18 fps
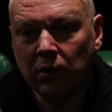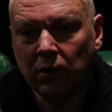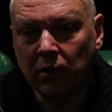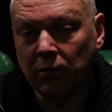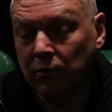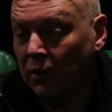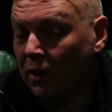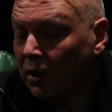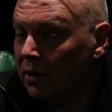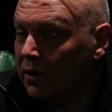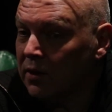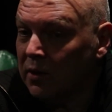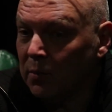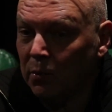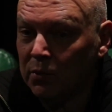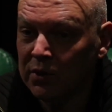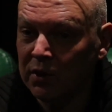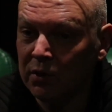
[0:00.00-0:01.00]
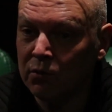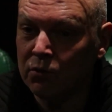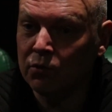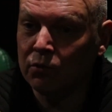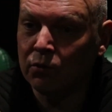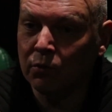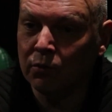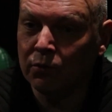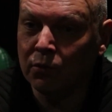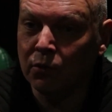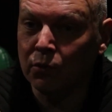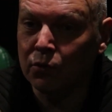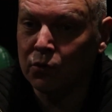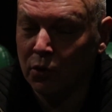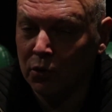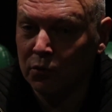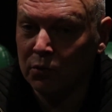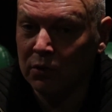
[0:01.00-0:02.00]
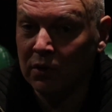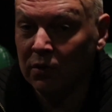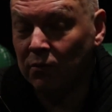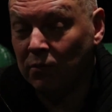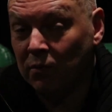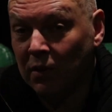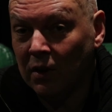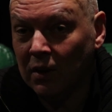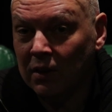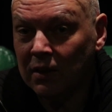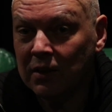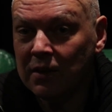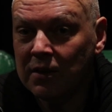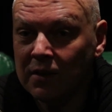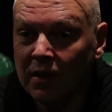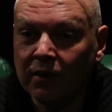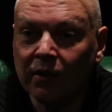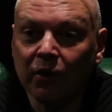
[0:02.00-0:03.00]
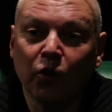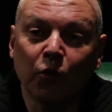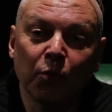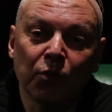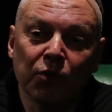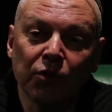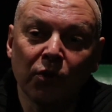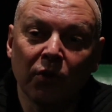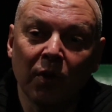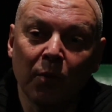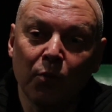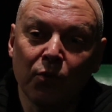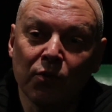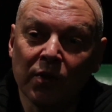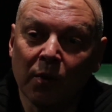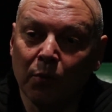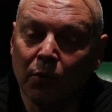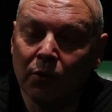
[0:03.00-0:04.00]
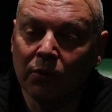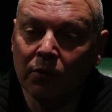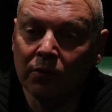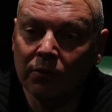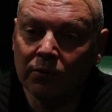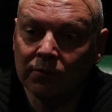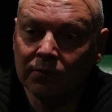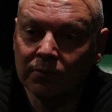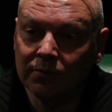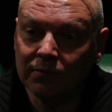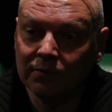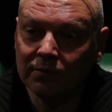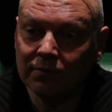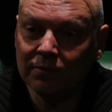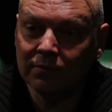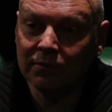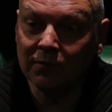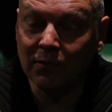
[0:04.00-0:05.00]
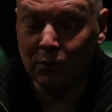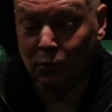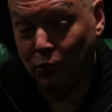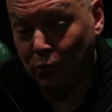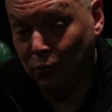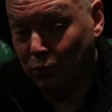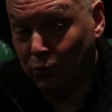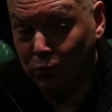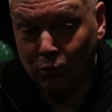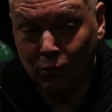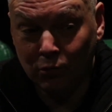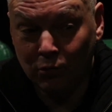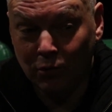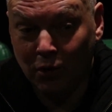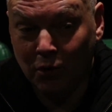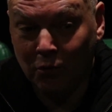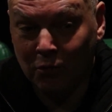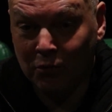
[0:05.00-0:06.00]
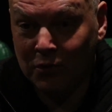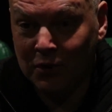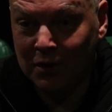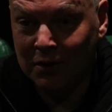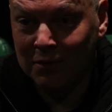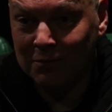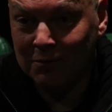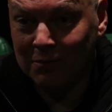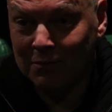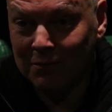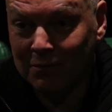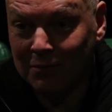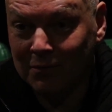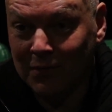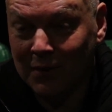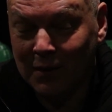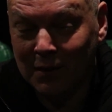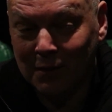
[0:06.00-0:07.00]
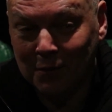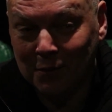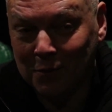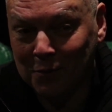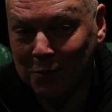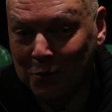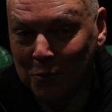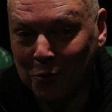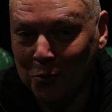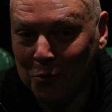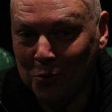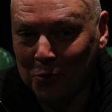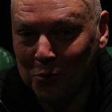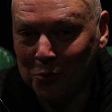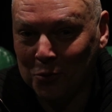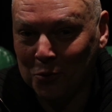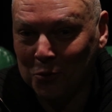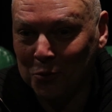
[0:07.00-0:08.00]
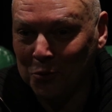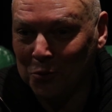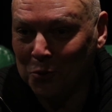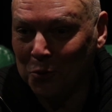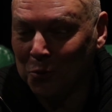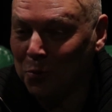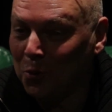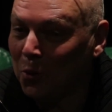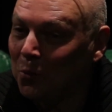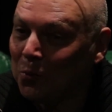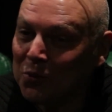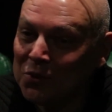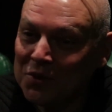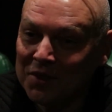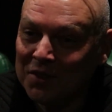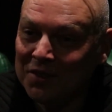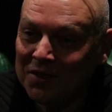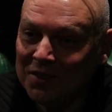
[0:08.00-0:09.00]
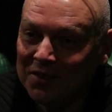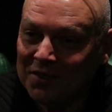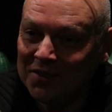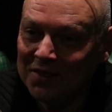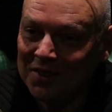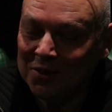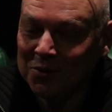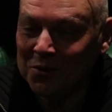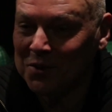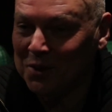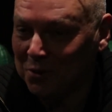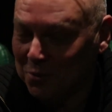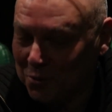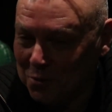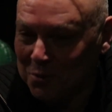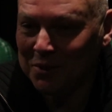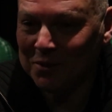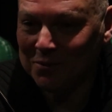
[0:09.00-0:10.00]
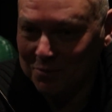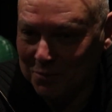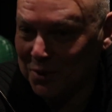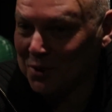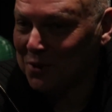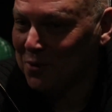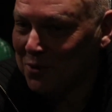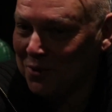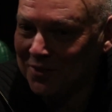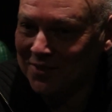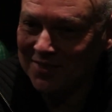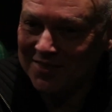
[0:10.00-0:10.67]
Et voilà, c'est pour ça que je trouve qu'aujourd'hui, c'est un des compositeurs les plus importants. D'où l'envie de proposer des concerts de lui, bien sûr.